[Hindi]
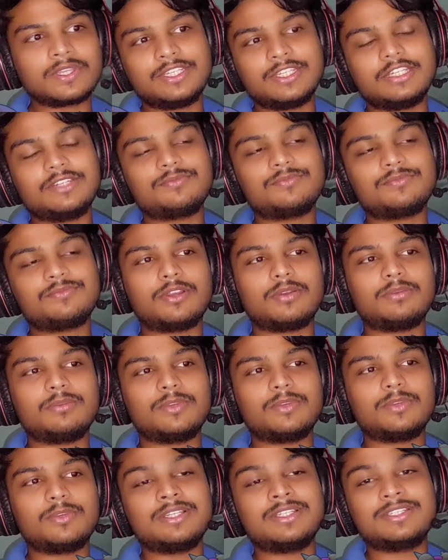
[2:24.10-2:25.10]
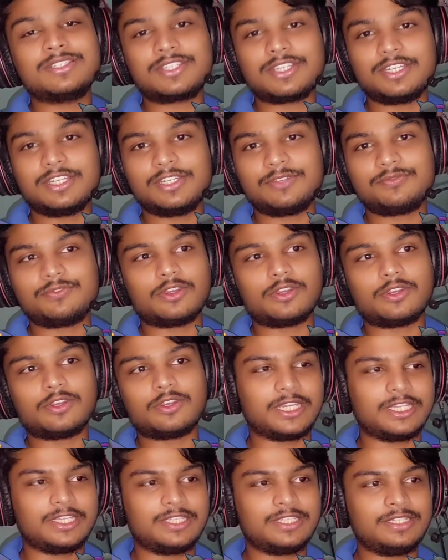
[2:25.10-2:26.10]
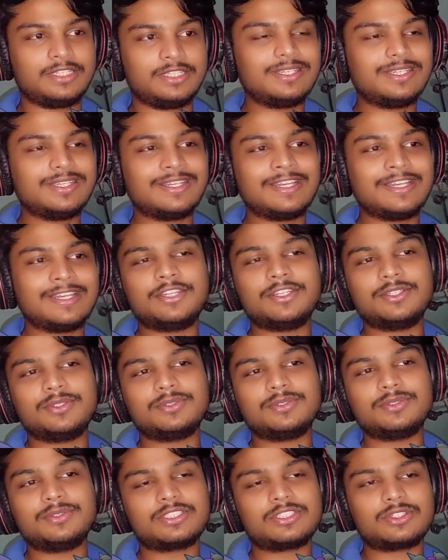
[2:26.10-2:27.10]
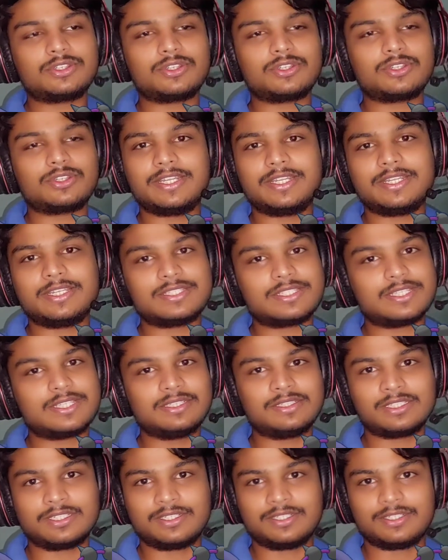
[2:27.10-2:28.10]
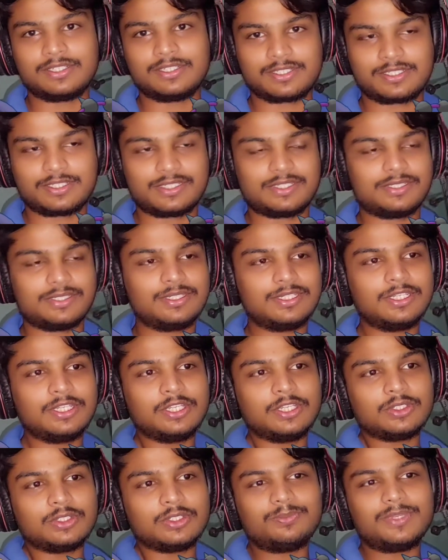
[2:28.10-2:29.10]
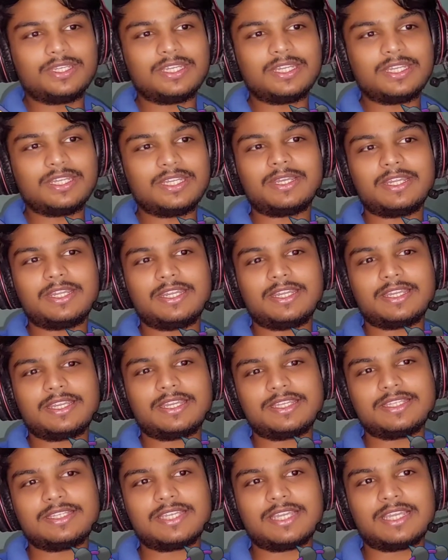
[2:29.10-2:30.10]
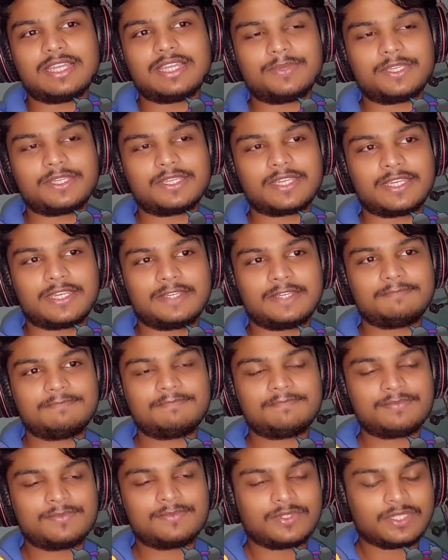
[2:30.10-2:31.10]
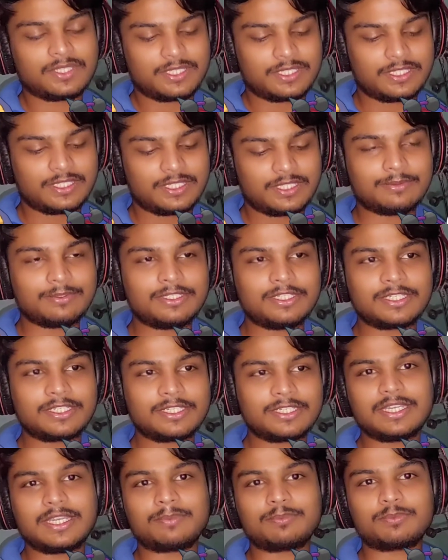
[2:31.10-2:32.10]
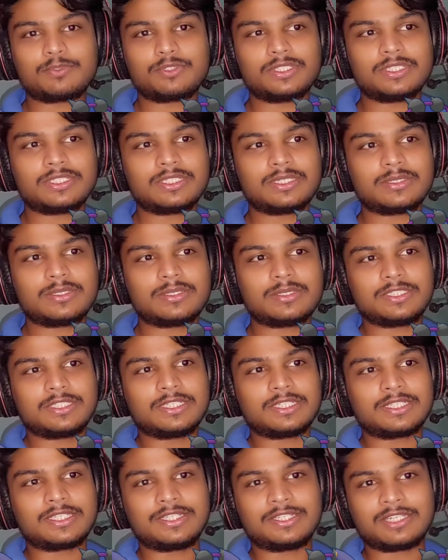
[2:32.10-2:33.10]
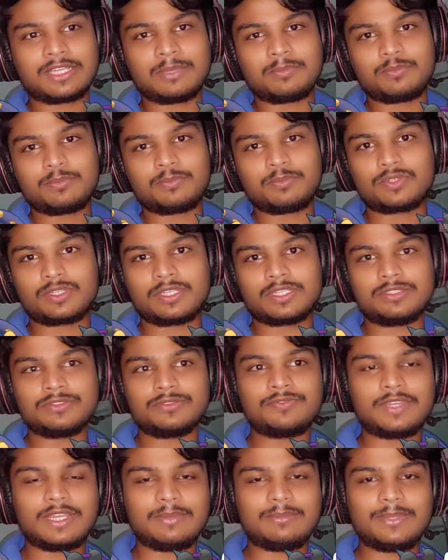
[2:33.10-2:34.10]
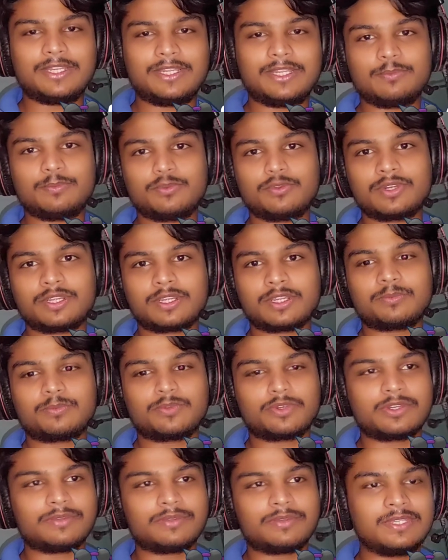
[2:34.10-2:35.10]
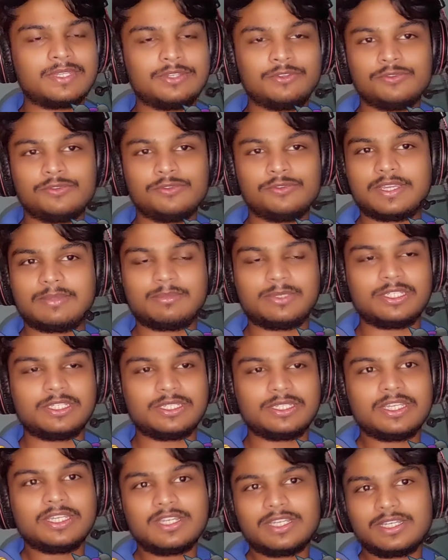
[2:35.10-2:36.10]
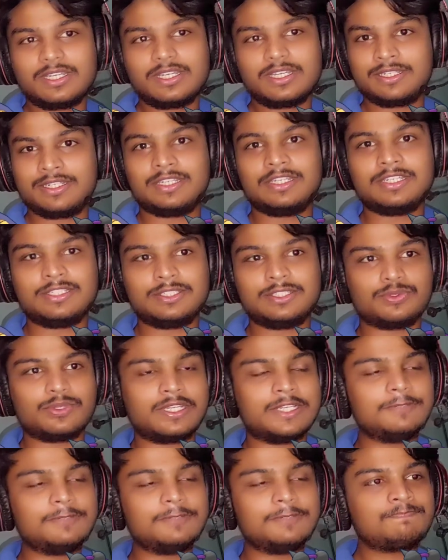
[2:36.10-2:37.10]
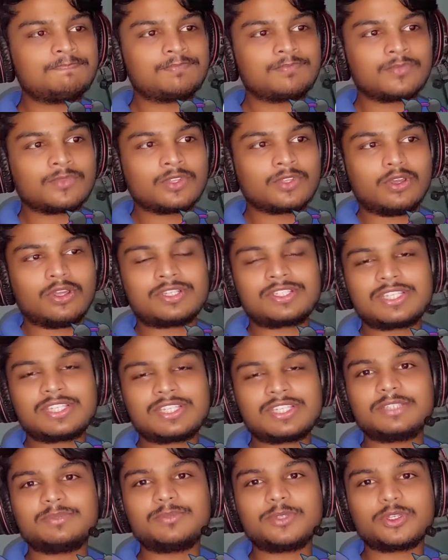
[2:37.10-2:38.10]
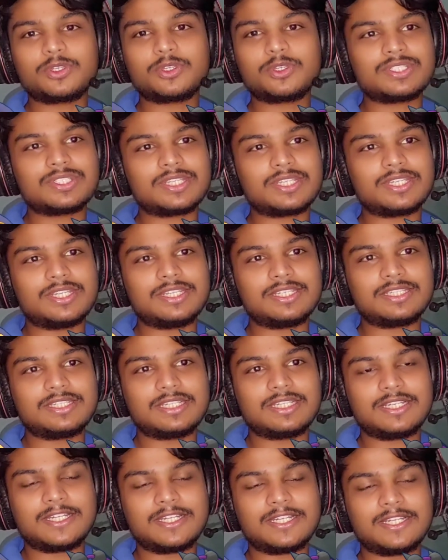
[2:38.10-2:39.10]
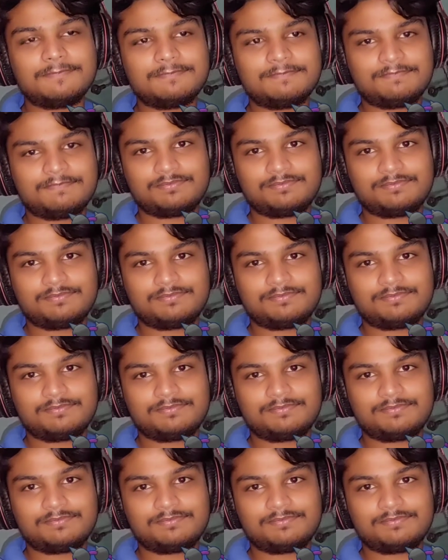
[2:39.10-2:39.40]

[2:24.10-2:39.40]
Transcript: थीरन फॉर्म इंसरनेट फॉर्म आए थे लैंड यूरस टॉर्नेडस एंड थंडरस का तो मेरा मानना है गाइज यहाँ पे क्या है कि अभी देखिए आपको जैसा कि पता है कि टापू का जो फैमिली है पूरा का पूरा भी न्यू फैमिली रिलीज़ हुआ है और साथ में कौन सा रेट चल रहा है